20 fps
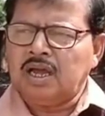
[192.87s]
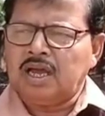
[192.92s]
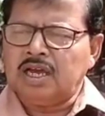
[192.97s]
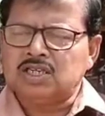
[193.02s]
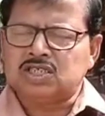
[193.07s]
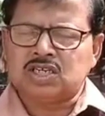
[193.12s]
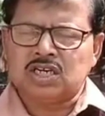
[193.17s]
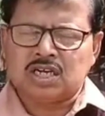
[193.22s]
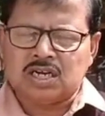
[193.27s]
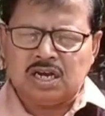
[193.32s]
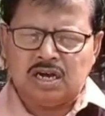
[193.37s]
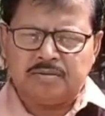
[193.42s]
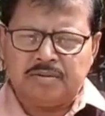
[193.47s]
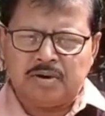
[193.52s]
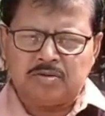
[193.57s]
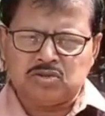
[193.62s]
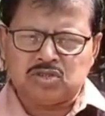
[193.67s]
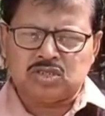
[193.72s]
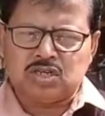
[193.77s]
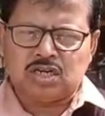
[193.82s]
এই শিক্ষার
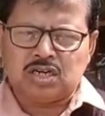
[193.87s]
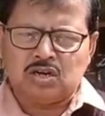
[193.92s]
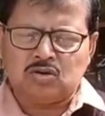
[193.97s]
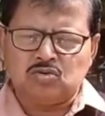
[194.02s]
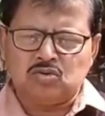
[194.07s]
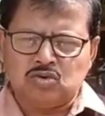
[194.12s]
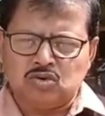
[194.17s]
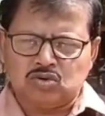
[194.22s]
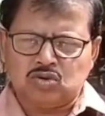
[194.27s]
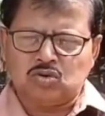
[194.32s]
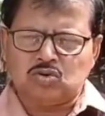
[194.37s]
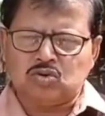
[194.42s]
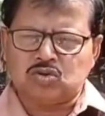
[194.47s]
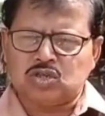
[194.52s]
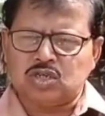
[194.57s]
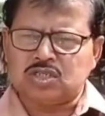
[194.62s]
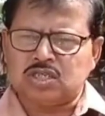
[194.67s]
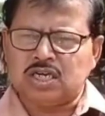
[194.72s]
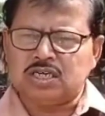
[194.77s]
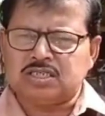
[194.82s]
ব্যবস্থাটাকে উন্নত
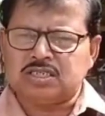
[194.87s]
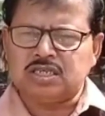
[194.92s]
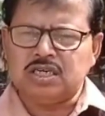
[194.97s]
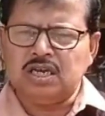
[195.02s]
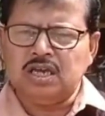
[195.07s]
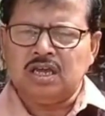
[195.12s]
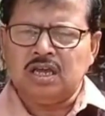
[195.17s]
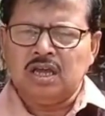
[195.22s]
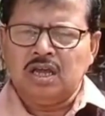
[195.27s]
করতে চাইছি